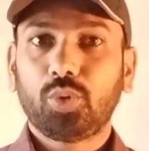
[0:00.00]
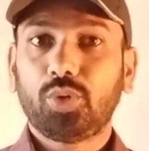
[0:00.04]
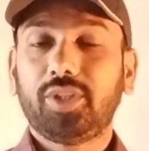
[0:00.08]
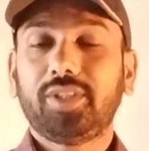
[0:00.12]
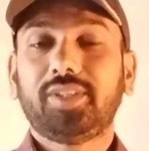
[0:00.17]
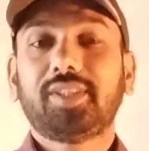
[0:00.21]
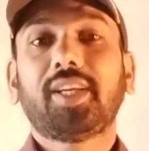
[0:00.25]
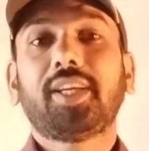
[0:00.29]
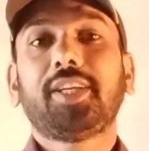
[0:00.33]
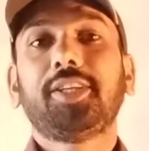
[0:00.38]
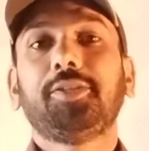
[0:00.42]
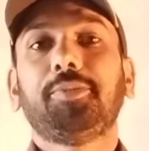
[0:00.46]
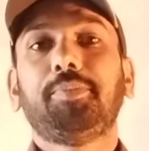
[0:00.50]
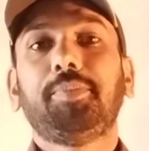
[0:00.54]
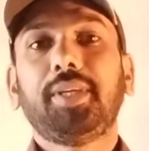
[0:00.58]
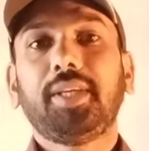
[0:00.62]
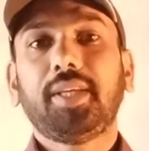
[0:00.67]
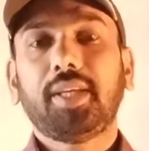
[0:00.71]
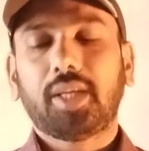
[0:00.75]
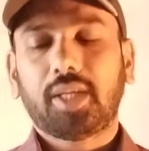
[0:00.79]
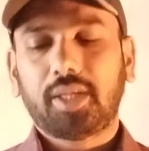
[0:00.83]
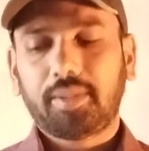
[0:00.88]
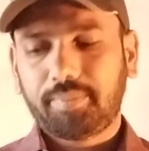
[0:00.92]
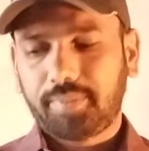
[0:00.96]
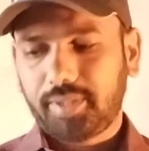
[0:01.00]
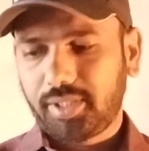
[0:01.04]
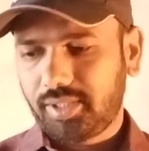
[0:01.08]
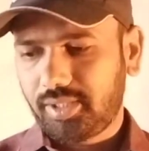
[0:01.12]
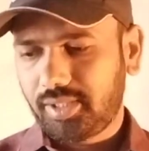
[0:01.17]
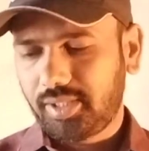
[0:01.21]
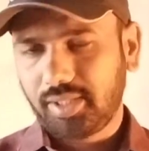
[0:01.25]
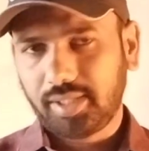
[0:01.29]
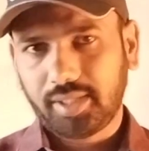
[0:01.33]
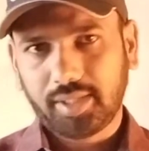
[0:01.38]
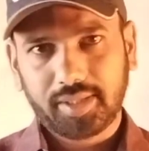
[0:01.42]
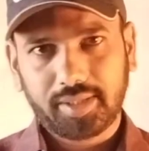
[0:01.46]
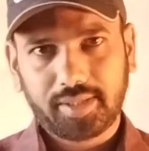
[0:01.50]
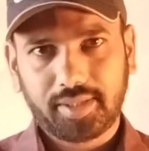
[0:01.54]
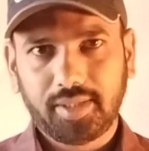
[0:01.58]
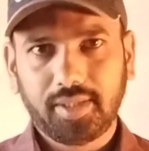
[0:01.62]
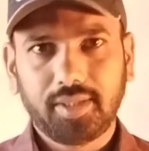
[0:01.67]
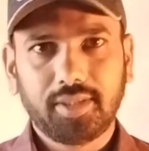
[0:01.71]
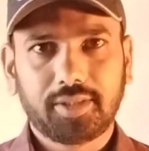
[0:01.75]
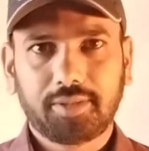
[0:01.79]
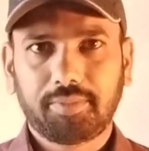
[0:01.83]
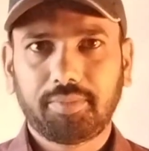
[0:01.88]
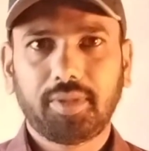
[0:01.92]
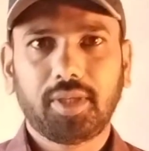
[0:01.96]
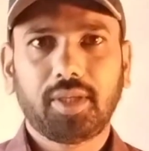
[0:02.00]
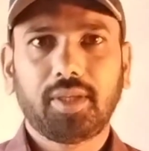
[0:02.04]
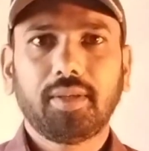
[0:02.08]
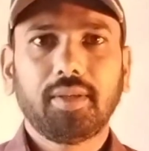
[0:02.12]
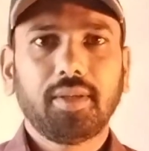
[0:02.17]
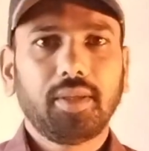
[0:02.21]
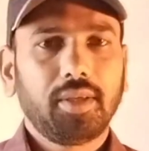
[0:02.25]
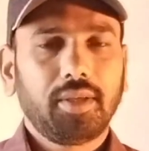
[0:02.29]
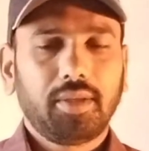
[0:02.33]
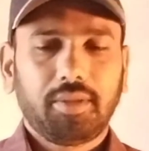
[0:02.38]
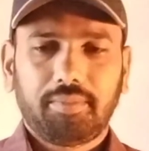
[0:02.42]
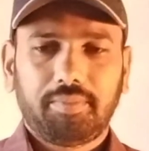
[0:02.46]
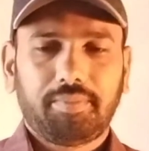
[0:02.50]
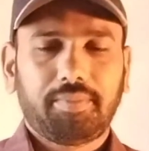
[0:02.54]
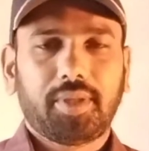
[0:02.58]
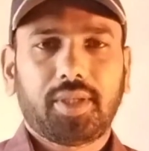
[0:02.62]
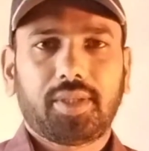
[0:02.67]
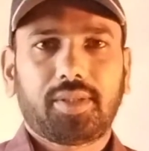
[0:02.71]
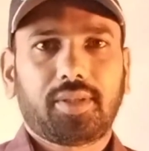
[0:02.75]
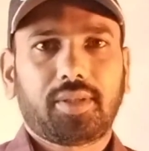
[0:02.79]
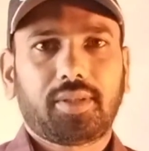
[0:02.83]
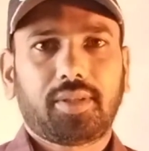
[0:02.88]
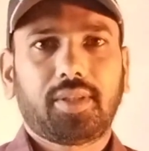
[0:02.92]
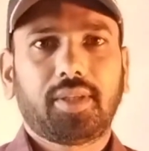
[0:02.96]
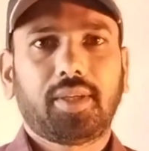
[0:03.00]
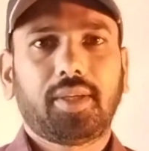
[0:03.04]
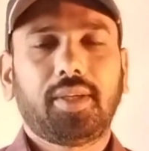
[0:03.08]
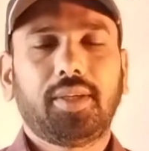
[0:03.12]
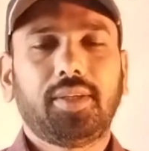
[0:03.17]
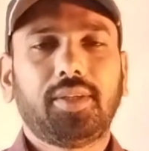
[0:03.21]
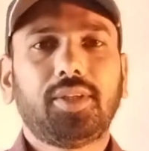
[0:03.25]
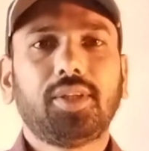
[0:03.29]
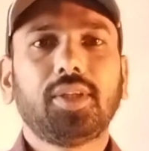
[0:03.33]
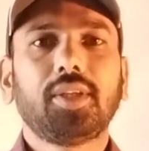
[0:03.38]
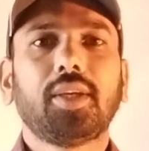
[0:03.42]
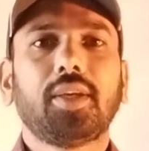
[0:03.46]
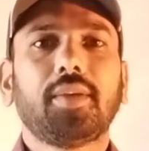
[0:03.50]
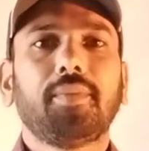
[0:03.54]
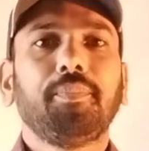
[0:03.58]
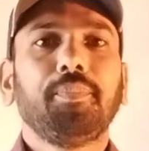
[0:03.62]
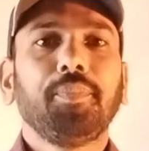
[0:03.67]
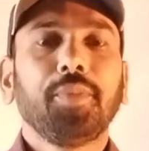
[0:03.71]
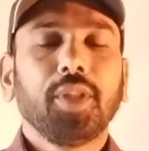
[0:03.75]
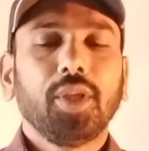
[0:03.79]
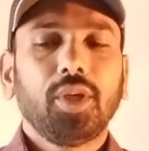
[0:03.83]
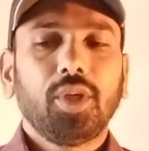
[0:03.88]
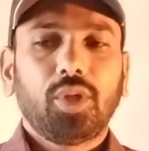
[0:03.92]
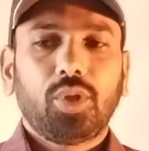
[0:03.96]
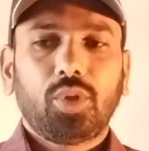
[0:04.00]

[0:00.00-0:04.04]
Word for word: तो डिज़ाइन भी आप अच्छी खासी इसमें पा सकते हैं ठीक है